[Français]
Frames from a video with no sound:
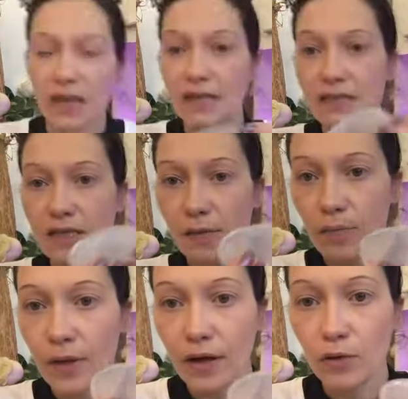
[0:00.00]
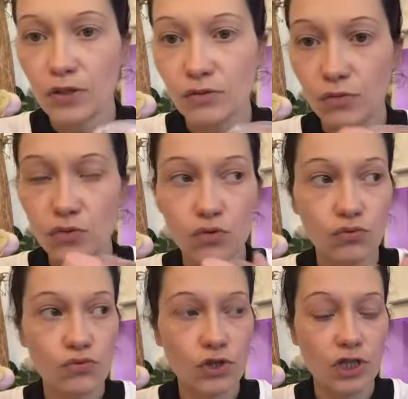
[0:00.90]
elle, est, sympa au niveau du
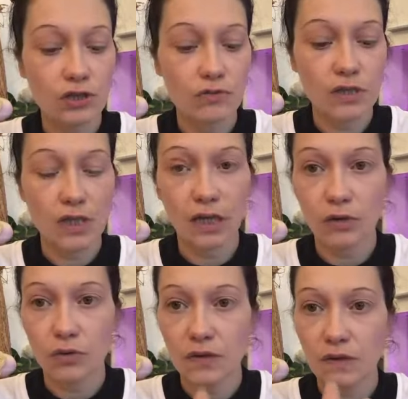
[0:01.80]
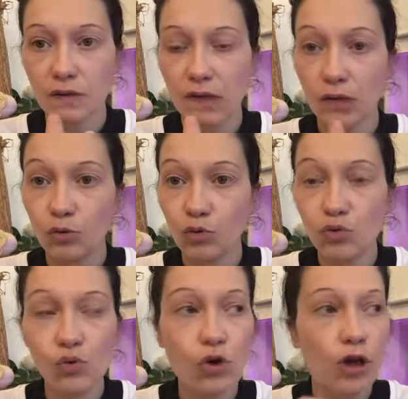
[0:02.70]
toucher, je vous dirais que c'est très
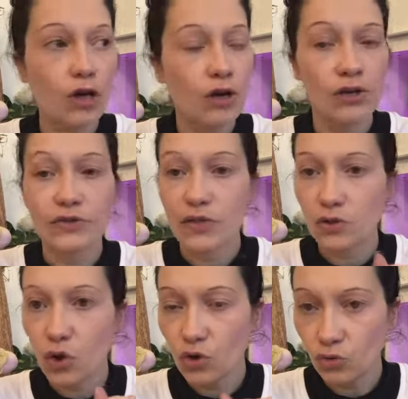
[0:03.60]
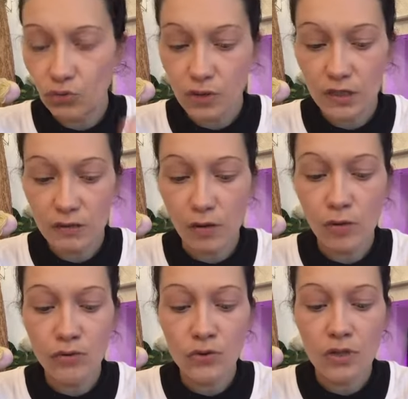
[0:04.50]
doux, euh, ça se dans tous les
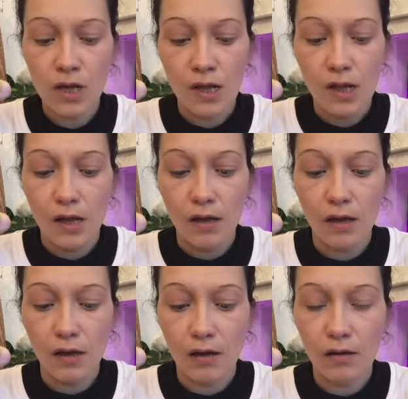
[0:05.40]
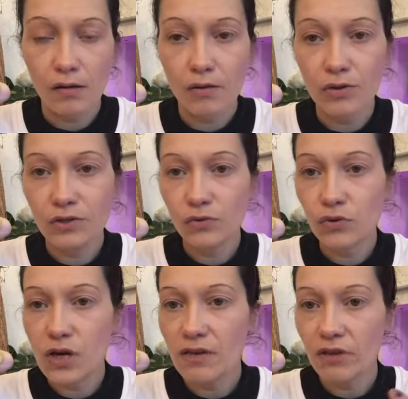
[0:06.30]
sens. au niveau
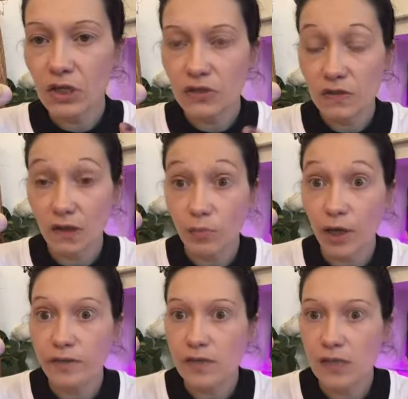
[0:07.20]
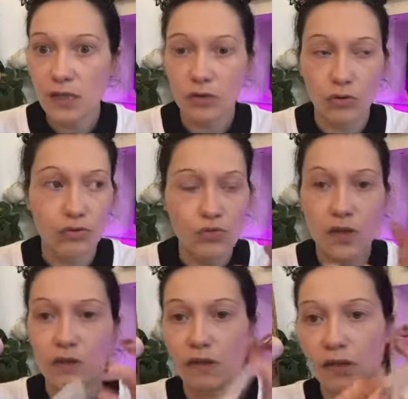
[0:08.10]
du lavage, c'est très pratique, vous
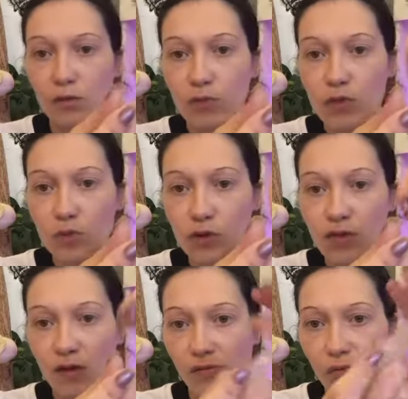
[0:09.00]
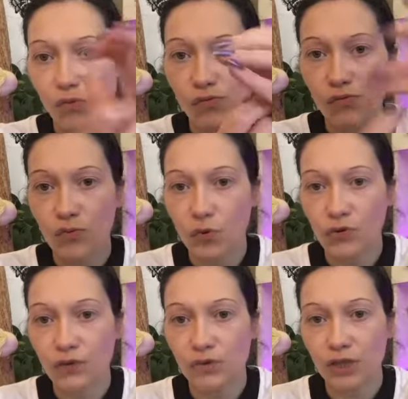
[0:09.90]
mettez un petit peu de savon, vous
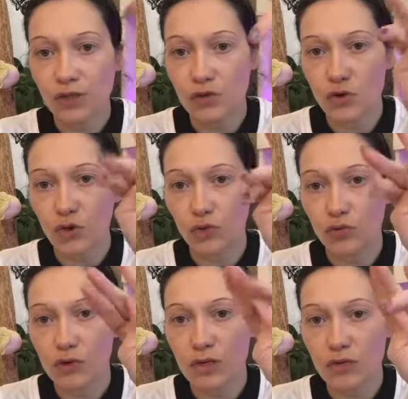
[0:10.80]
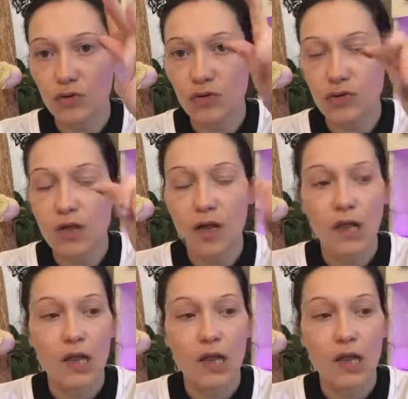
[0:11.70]
frottez, vous voyez, elle se dans tous les sens.